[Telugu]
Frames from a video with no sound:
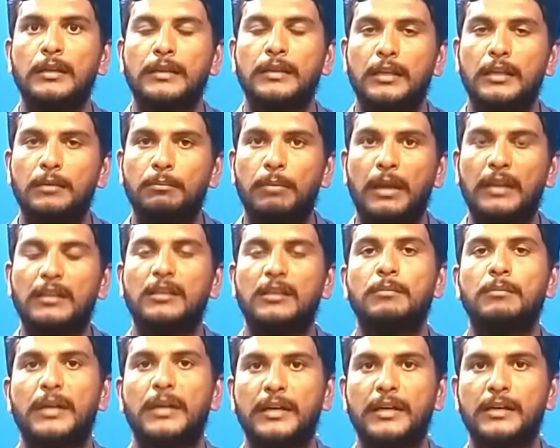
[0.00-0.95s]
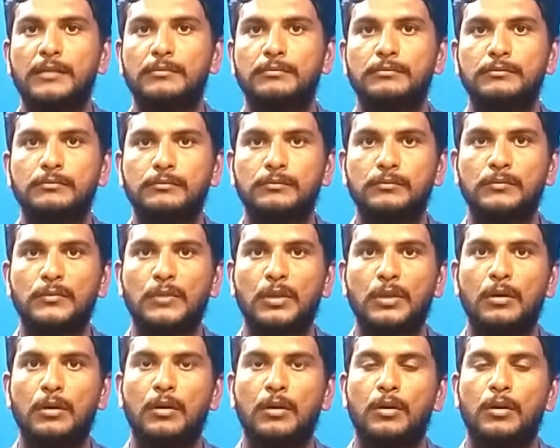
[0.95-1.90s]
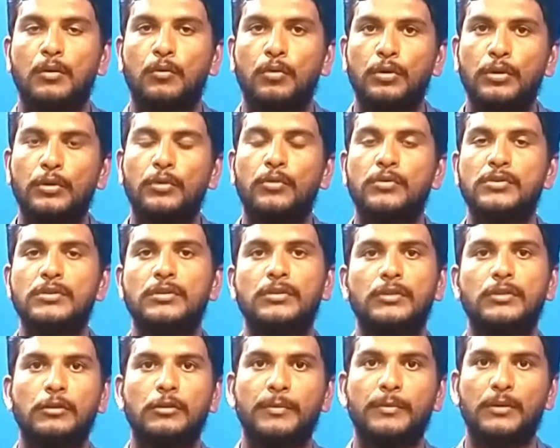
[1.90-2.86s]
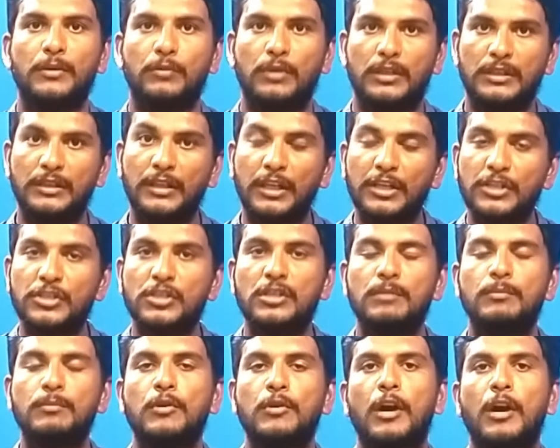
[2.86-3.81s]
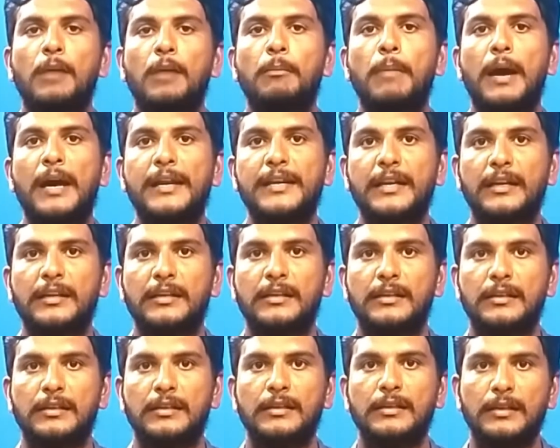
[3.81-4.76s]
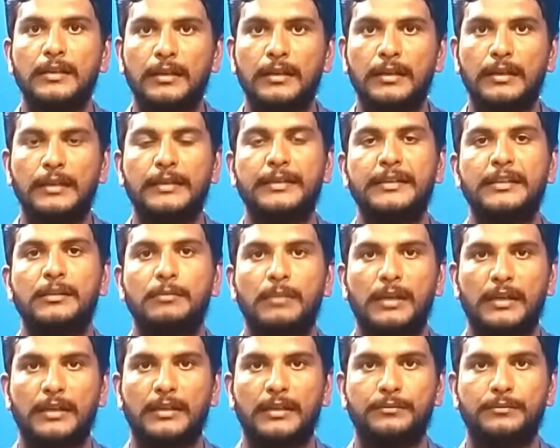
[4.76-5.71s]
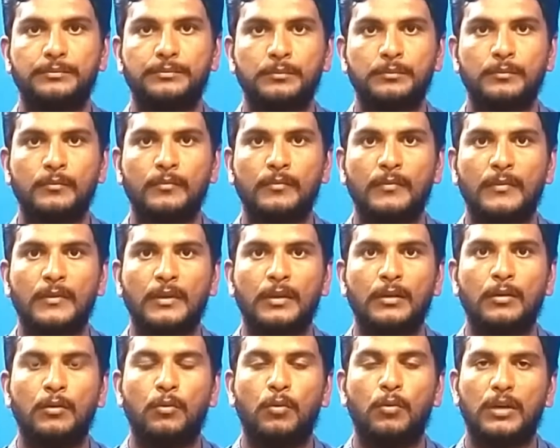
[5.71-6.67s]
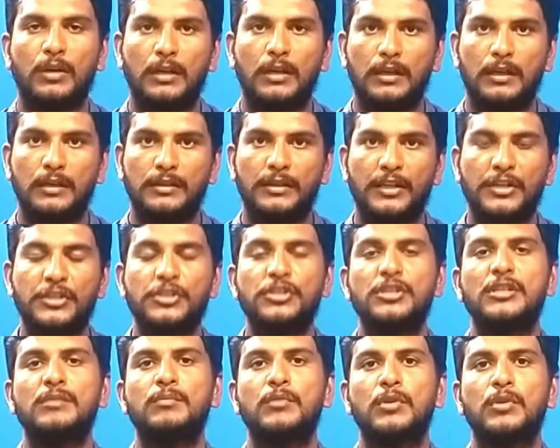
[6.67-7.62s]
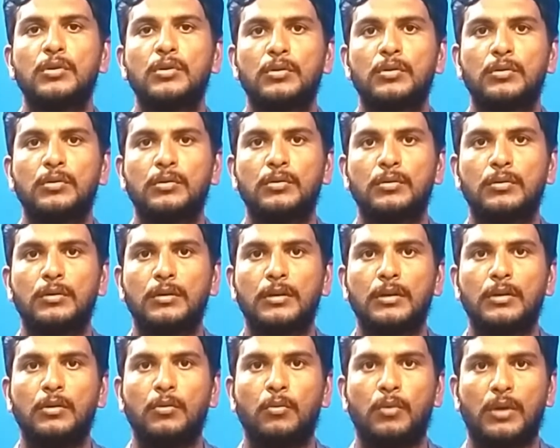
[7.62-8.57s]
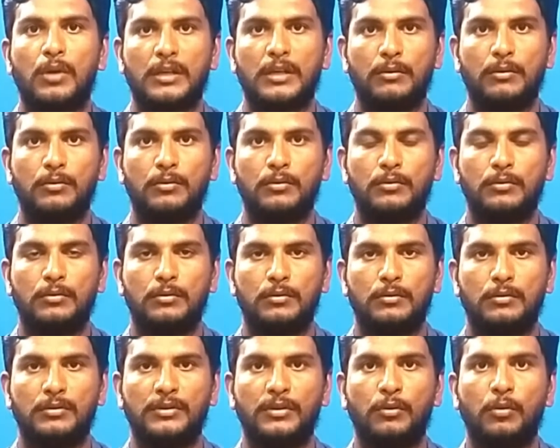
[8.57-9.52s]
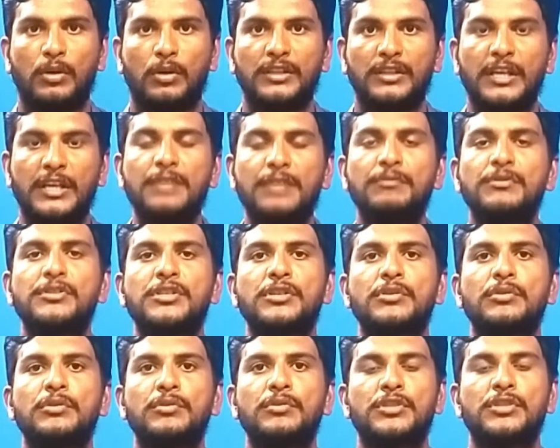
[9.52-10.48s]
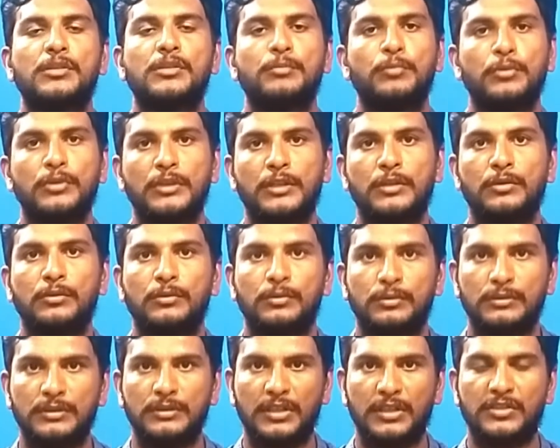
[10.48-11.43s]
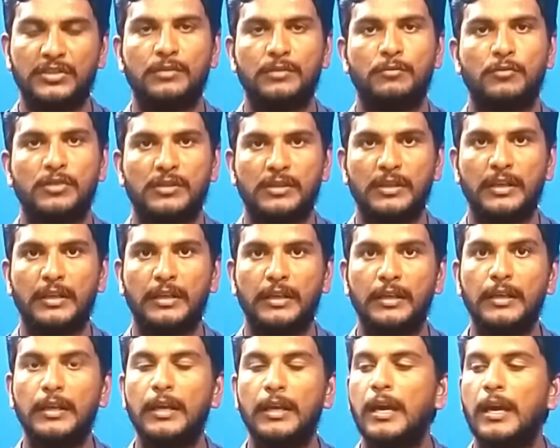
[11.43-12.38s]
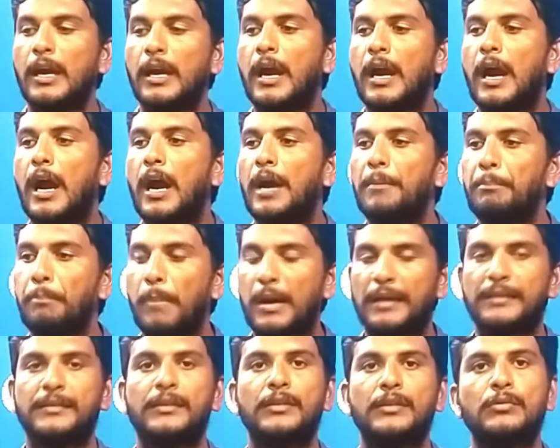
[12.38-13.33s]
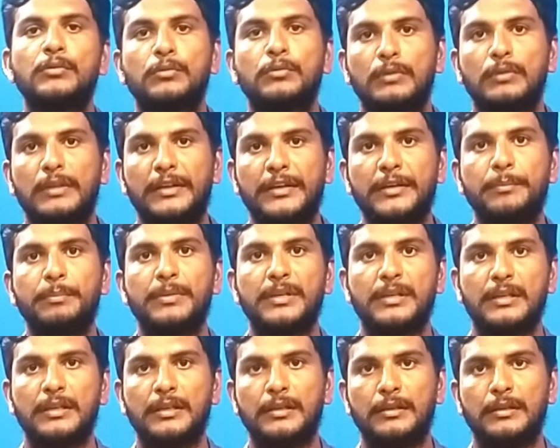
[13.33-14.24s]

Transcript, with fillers: తన భర్త మరణం కొన్ని రోజుల క్రితమే ఒక దర్శనంలో ఆ భార్యకి కలిగిందన్నమాట ఒక దర్శనంలో ఒక ఎవరు ఒక దైవజనుడు చనిపోయినట్టు దర్శనం వస్తే ఆ భర్తను లేపి